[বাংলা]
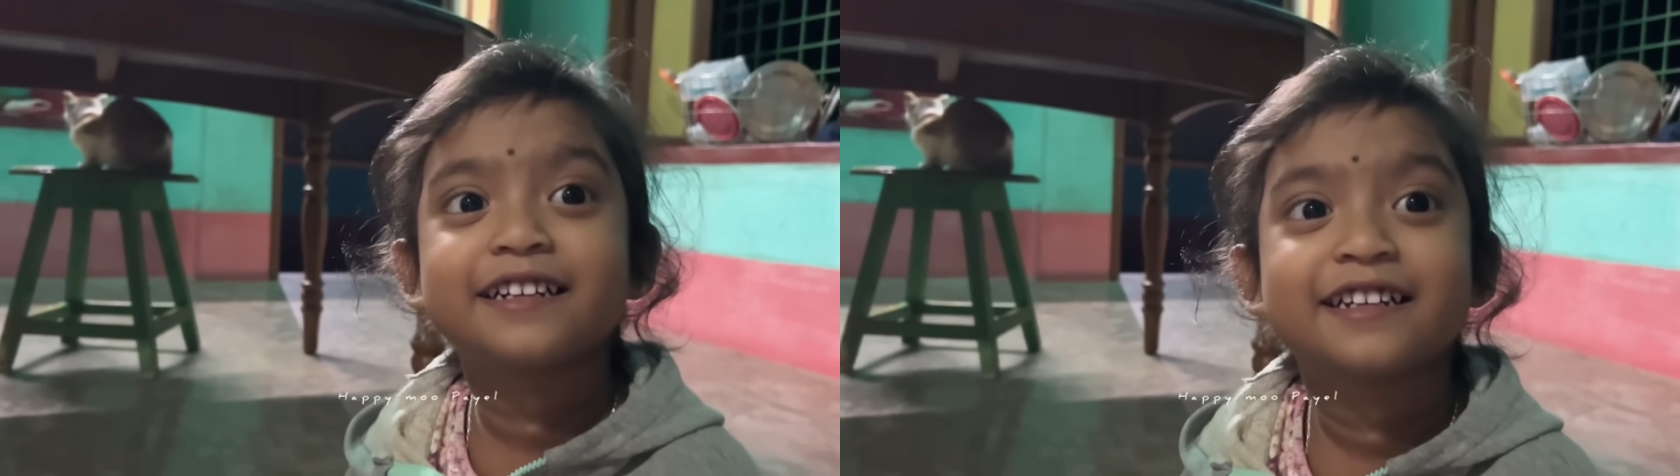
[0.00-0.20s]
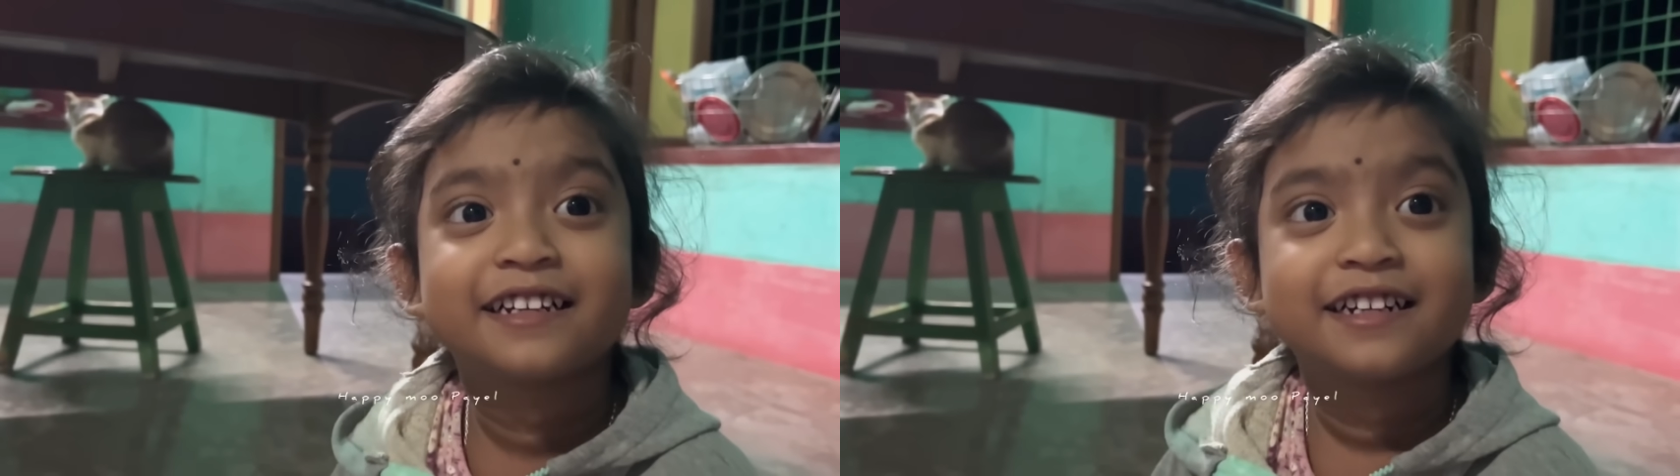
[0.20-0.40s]

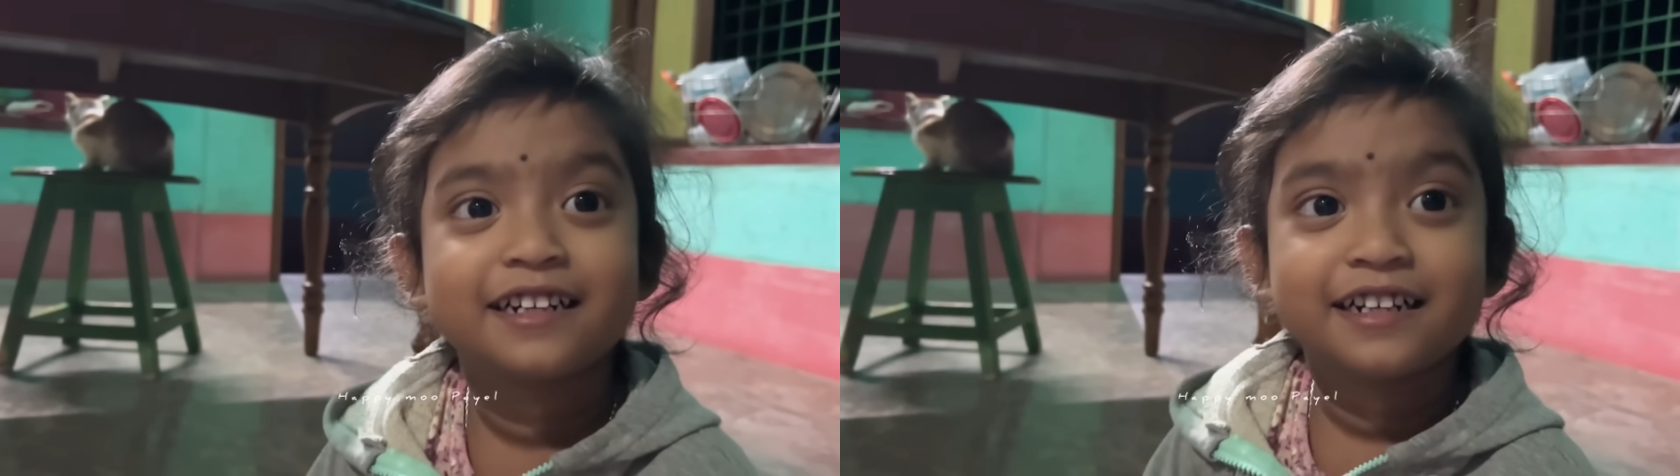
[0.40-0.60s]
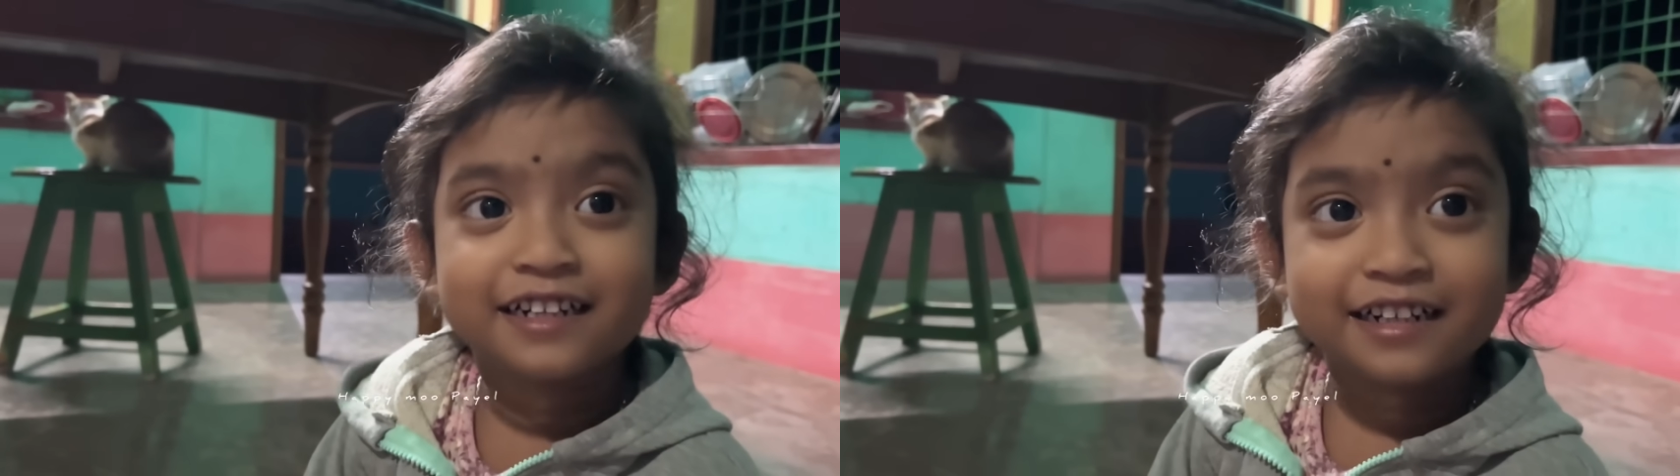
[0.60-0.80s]
হ্যাঁ
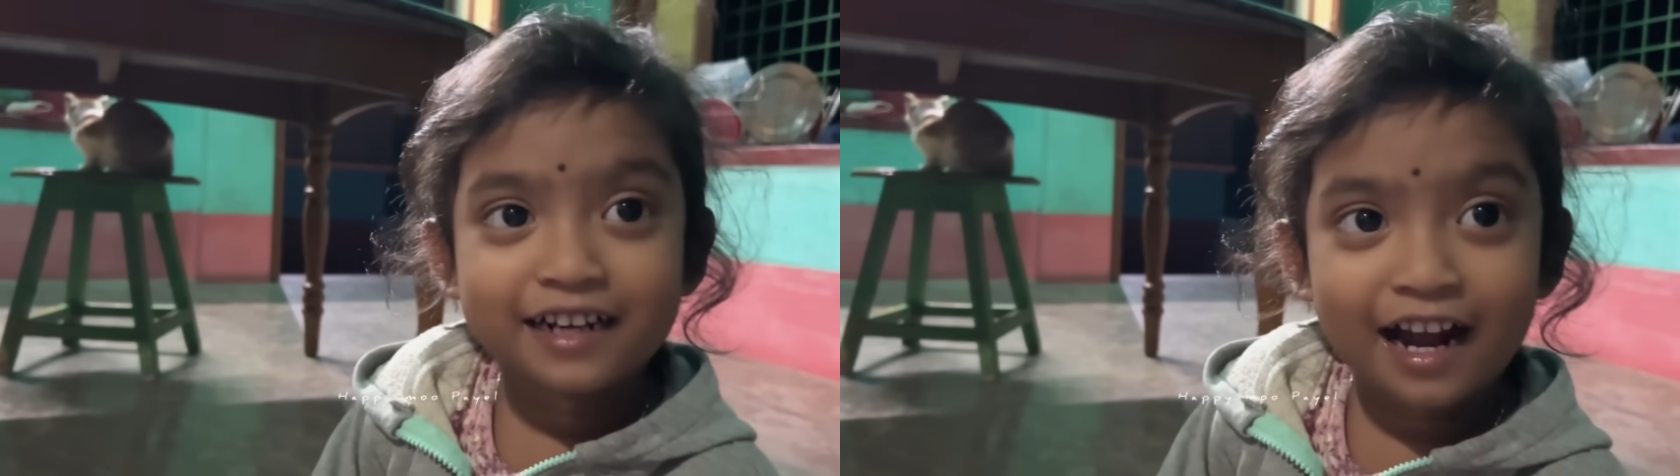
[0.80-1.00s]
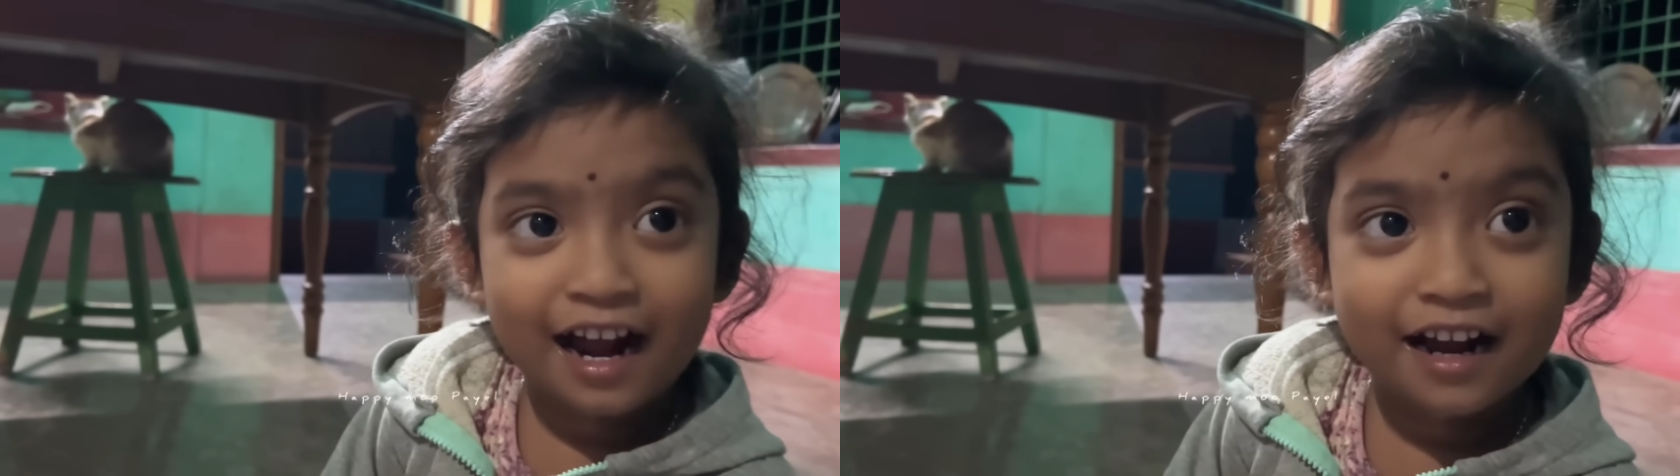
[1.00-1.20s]
সবাই
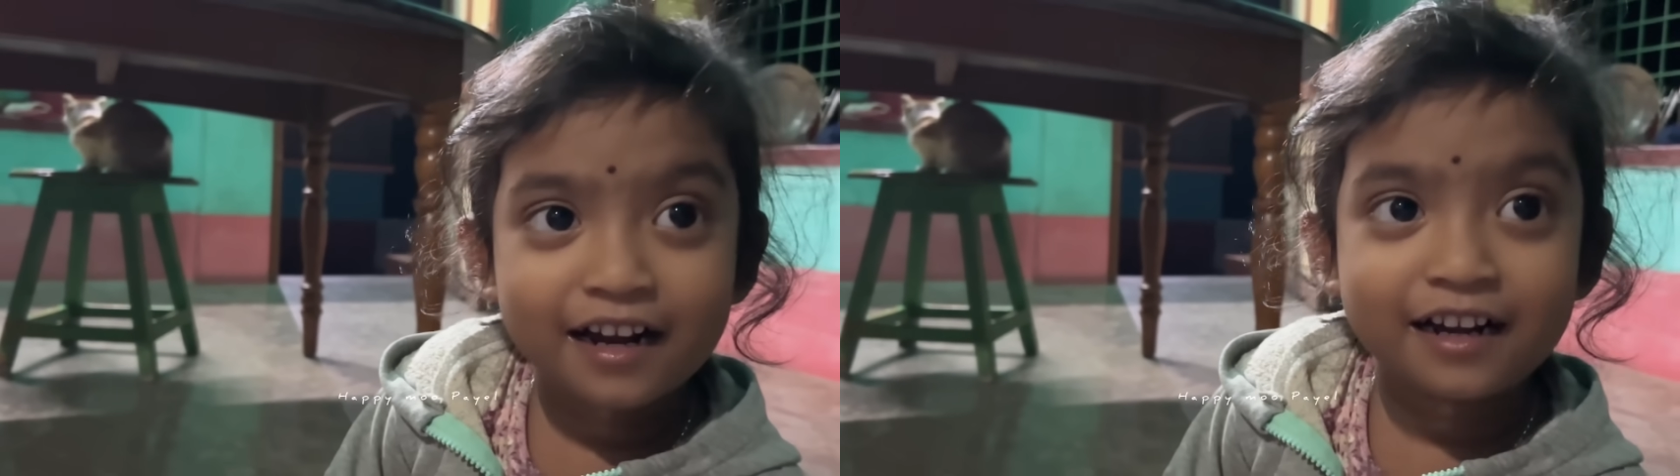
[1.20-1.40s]
খাবে তো